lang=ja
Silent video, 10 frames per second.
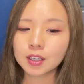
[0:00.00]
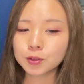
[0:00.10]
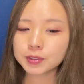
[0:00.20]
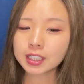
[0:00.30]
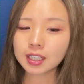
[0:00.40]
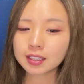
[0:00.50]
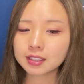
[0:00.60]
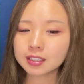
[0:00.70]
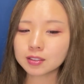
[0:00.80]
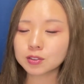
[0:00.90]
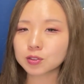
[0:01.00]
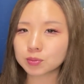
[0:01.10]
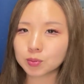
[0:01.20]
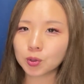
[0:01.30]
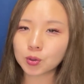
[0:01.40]
2桁着順
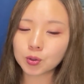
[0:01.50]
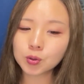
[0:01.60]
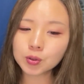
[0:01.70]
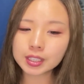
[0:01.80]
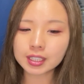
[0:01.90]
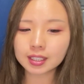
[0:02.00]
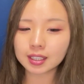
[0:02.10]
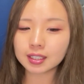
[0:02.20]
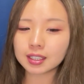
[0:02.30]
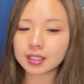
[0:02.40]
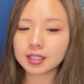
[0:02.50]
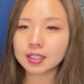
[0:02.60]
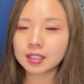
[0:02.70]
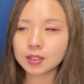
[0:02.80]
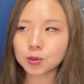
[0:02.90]
も多いだけに、
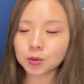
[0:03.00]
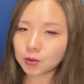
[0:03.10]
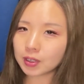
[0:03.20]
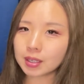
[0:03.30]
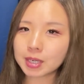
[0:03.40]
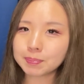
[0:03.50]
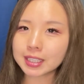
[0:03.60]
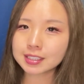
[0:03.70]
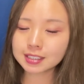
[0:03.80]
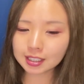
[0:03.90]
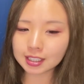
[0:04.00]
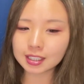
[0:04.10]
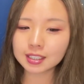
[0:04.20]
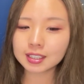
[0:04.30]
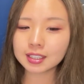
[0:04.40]
ここはまあバッサリ
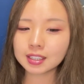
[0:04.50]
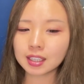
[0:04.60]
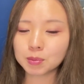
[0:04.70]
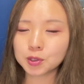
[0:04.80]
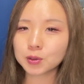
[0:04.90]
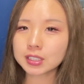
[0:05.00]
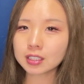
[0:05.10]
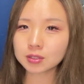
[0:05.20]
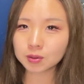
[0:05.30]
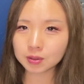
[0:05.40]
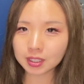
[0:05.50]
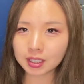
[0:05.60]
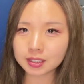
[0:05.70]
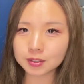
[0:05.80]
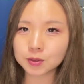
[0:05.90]
切っても良さそう
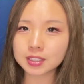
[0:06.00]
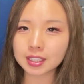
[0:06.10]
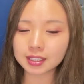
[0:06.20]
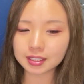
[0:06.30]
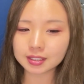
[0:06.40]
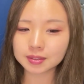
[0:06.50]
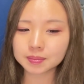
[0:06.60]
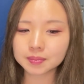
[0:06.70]
な存在です。